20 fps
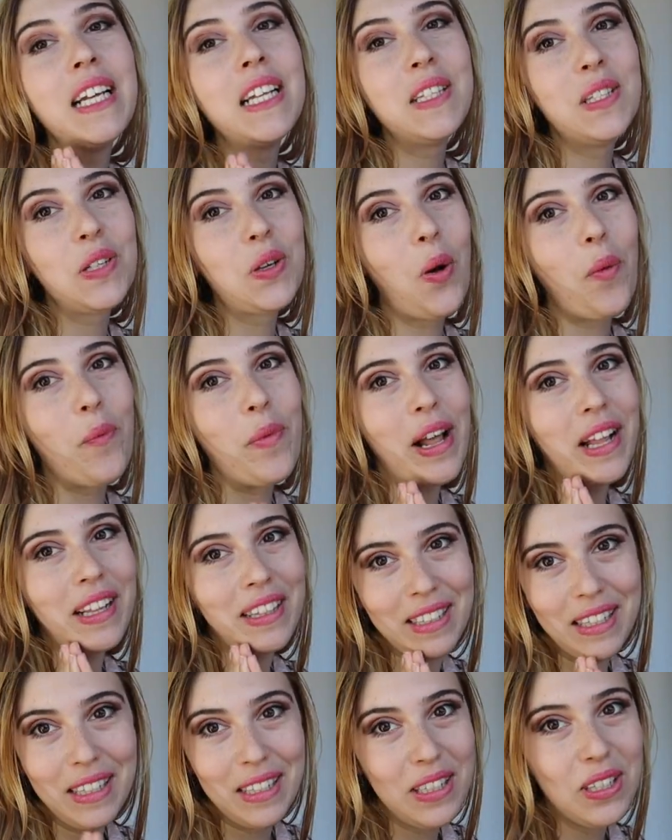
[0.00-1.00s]
siccome
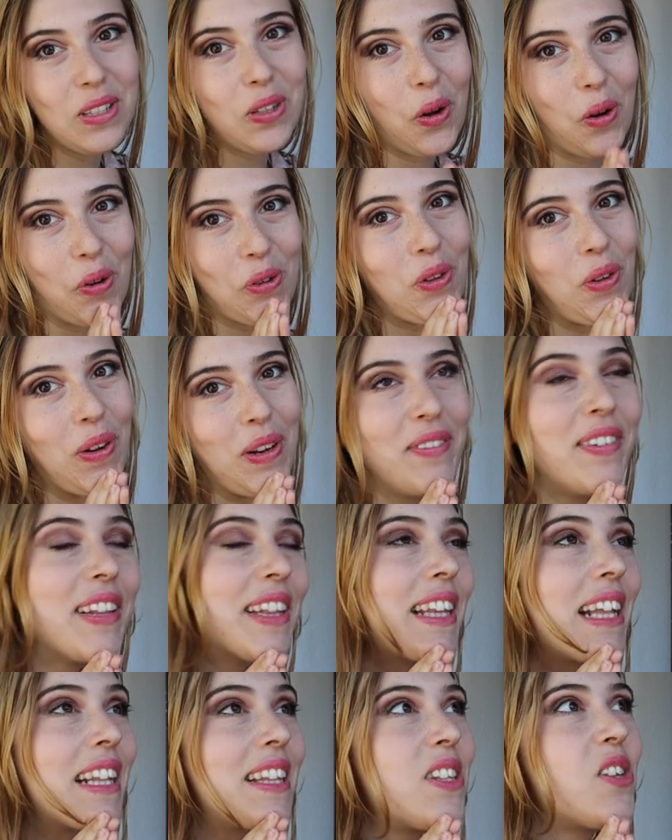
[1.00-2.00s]
il discorso
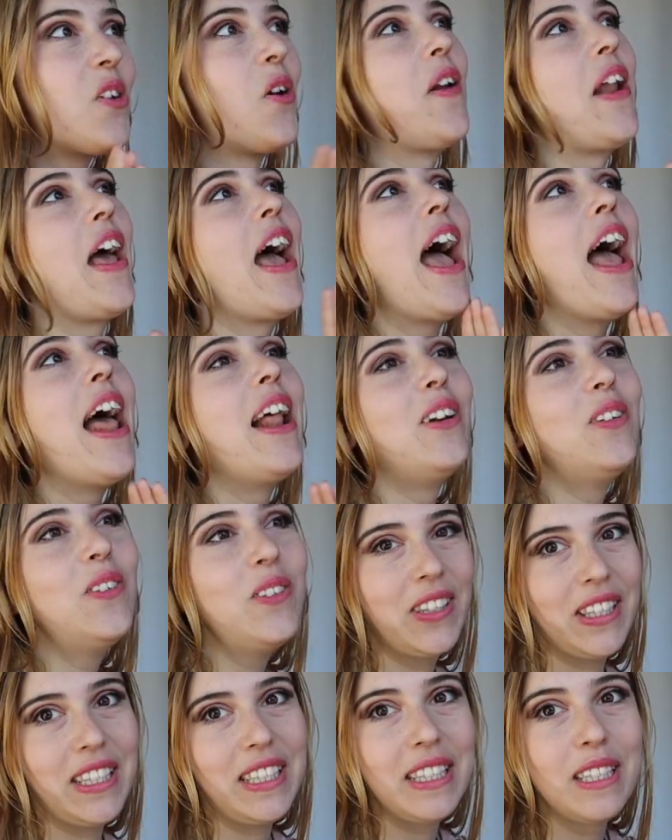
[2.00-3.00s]
alimentazione è
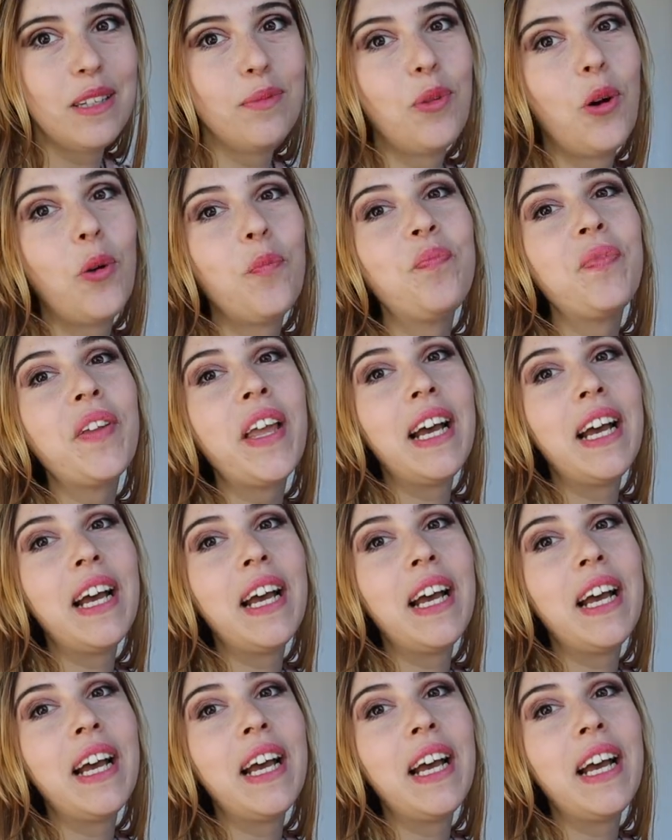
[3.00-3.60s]
lunghissimo,